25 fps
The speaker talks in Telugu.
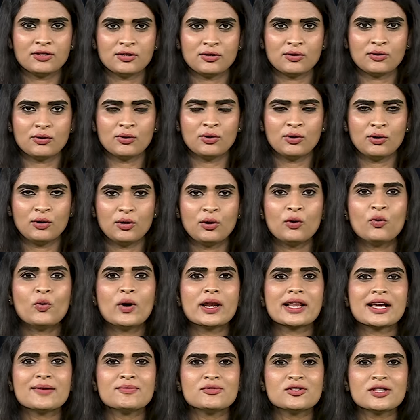వ్యూలో
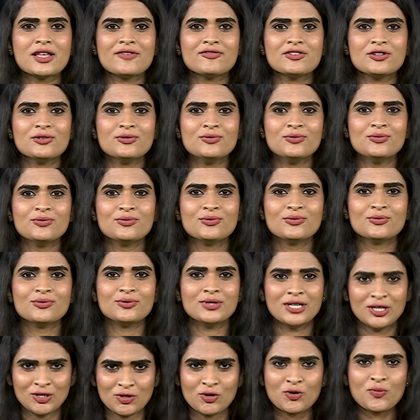వెల్కమ్ టు ద వ్యూ
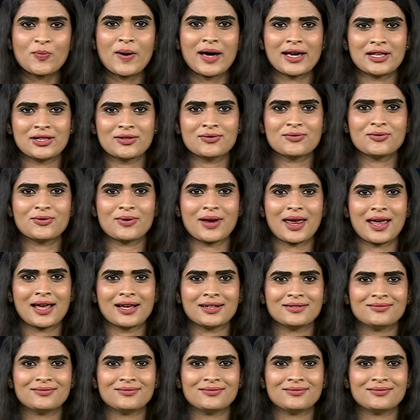నేను రూపాయింది కోరి